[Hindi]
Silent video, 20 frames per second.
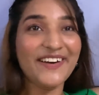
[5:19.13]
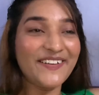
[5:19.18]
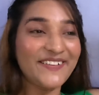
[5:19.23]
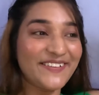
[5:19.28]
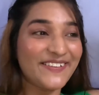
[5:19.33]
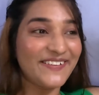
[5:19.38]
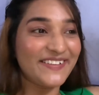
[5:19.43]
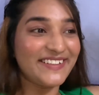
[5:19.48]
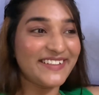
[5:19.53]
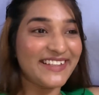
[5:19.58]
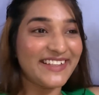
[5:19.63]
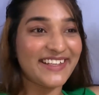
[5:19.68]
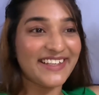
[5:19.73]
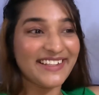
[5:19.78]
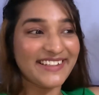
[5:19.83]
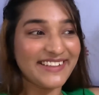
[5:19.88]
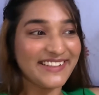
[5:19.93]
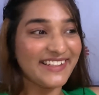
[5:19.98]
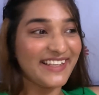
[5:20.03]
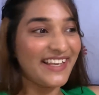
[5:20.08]
और कोई
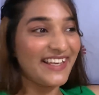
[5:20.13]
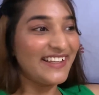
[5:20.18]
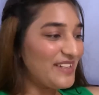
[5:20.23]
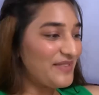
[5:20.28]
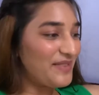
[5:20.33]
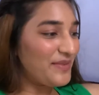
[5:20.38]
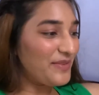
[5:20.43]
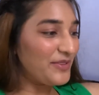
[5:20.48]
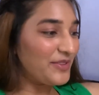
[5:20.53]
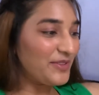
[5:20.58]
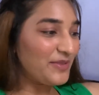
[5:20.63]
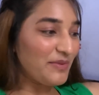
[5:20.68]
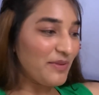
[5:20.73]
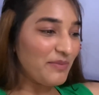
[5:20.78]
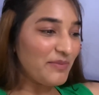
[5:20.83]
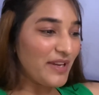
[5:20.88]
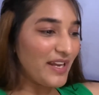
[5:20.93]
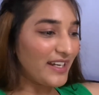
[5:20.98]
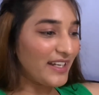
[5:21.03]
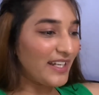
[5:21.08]
दिक्कत नहीं है मैं बोलती हूँ
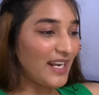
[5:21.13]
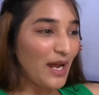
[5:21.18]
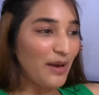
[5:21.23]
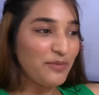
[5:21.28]
मम्मी अगर